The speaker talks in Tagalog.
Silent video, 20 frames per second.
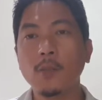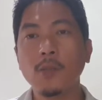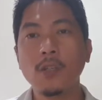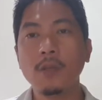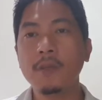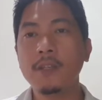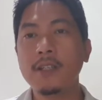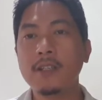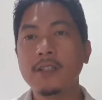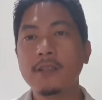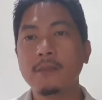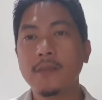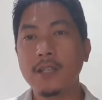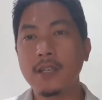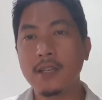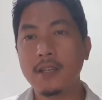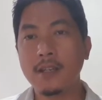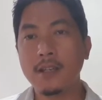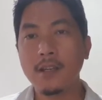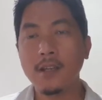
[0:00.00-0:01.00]
pong ibig
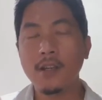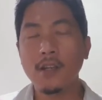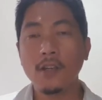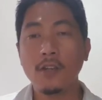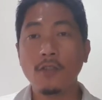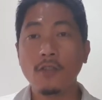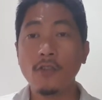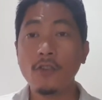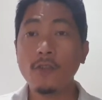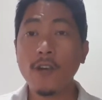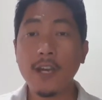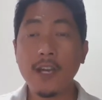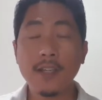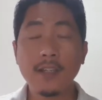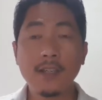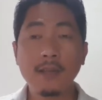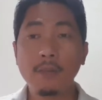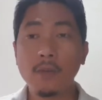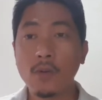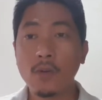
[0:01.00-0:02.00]
sabihin? Yung Nova
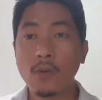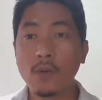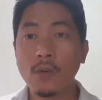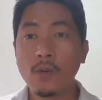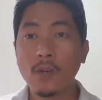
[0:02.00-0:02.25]
SE po